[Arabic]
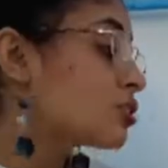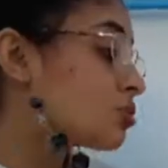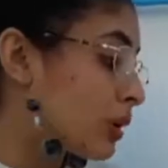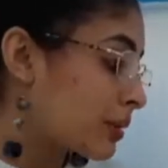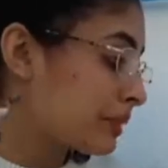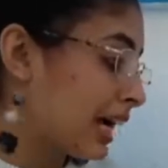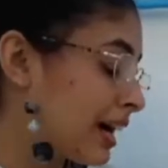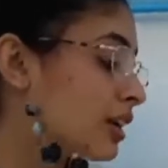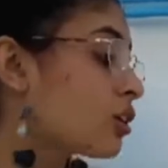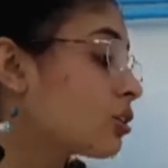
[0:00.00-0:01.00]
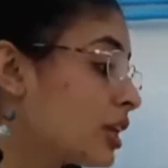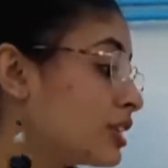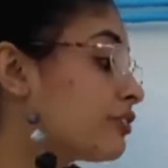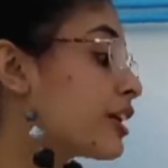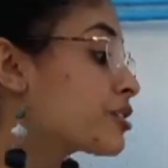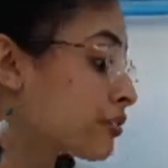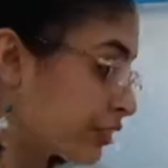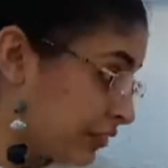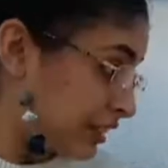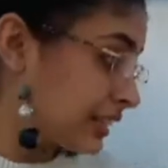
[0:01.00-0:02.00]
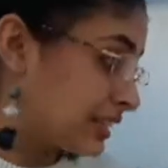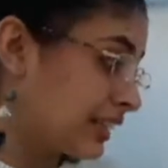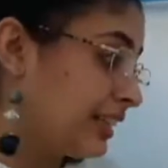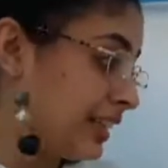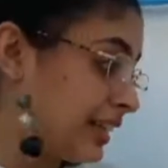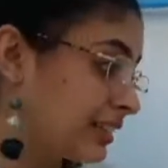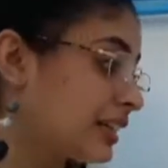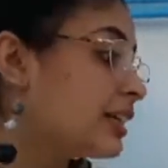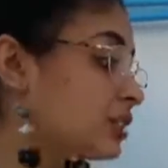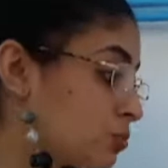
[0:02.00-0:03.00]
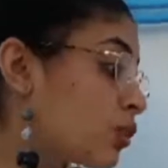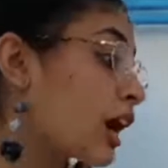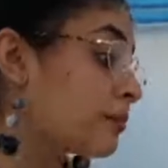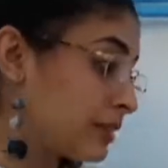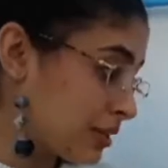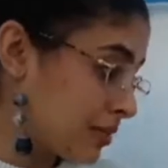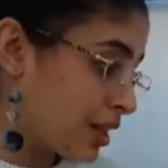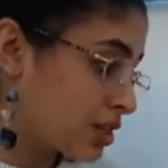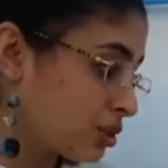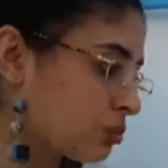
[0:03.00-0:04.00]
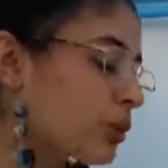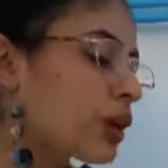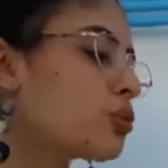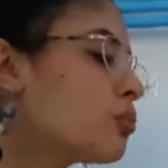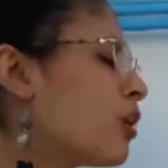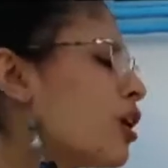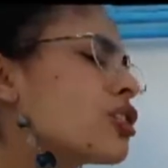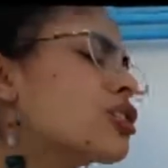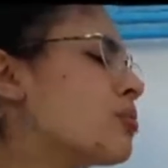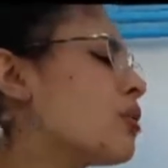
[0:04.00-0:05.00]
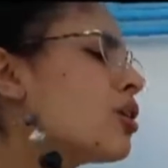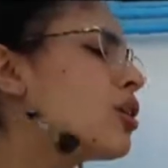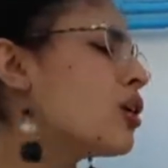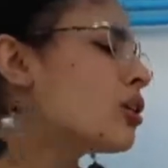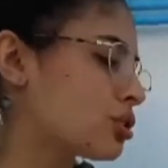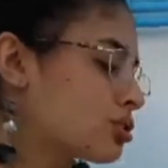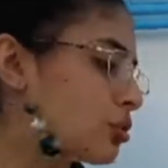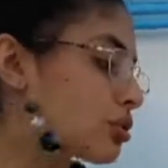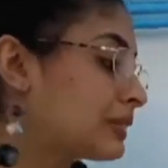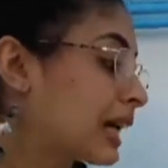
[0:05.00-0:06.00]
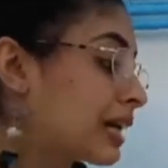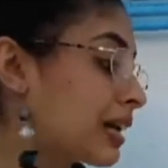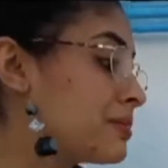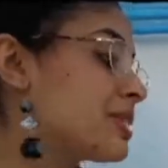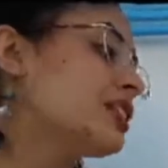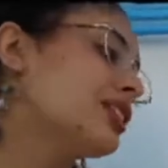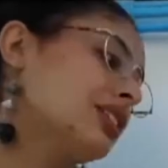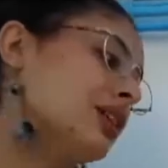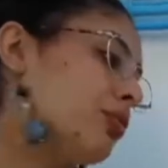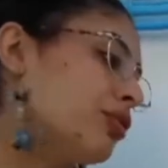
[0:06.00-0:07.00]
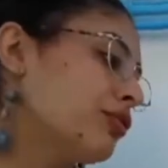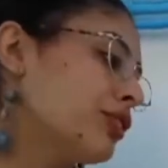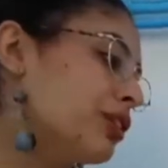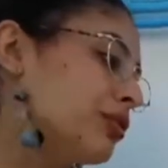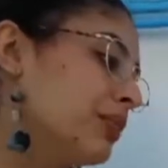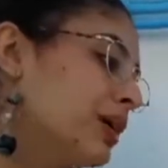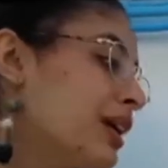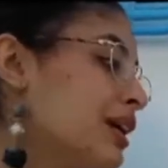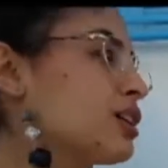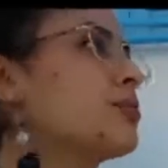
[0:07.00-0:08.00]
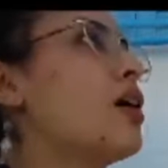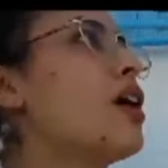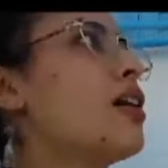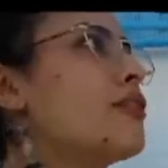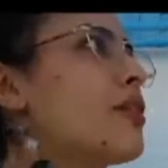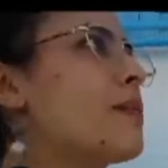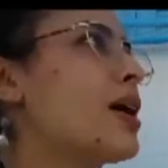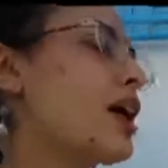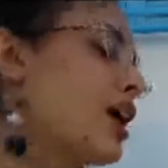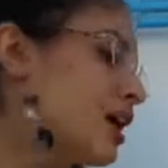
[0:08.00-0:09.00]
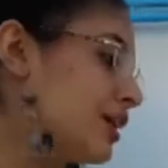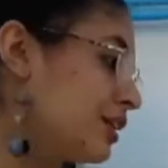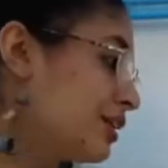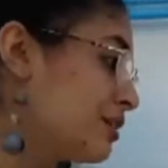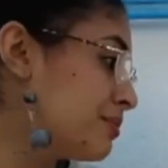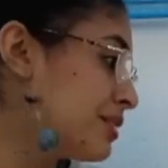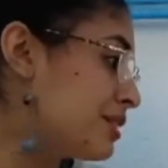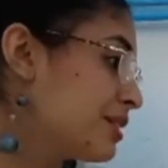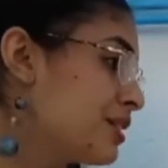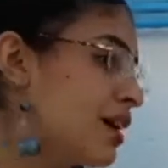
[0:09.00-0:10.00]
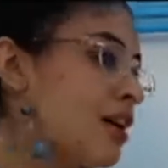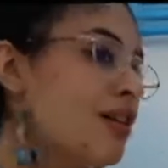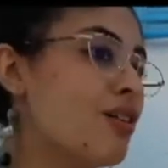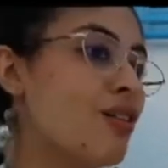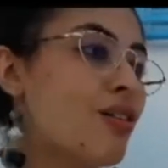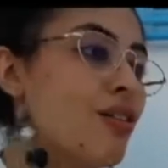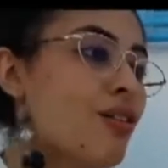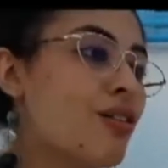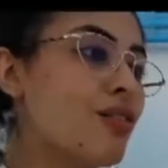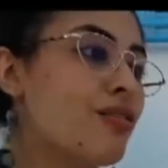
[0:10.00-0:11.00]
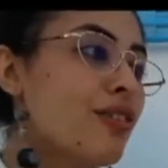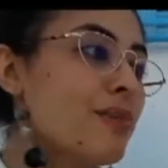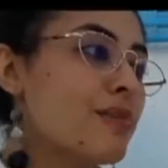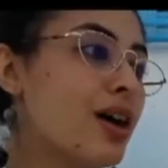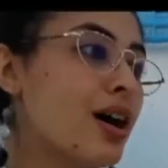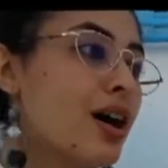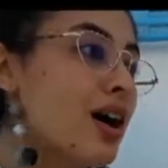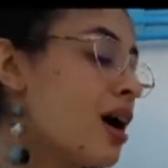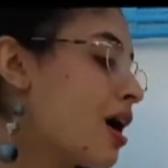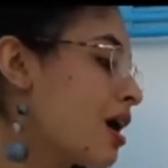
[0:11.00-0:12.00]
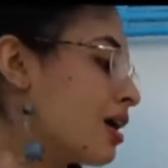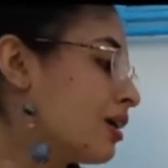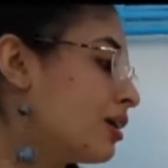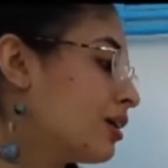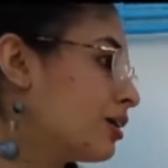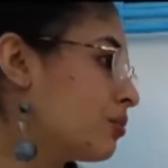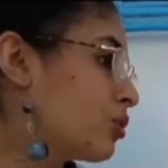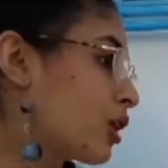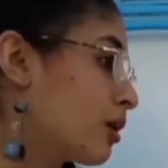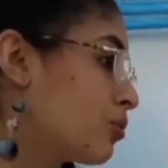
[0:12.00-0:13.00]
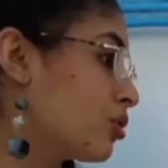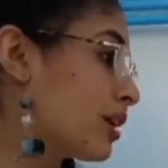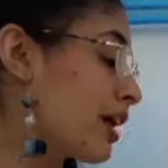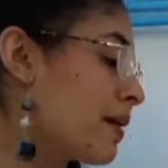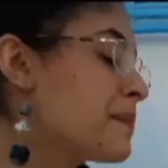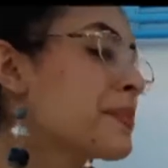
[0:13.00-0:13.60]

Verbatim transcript: صور متحركة كنا نتفرجوا فيه في التسعينات اسمه كابتن ماجد كانوا برشا برشا صور متحركة مزيانين نتبعوا فيهم كما فما ريمي آه، آه، فما موكا موكا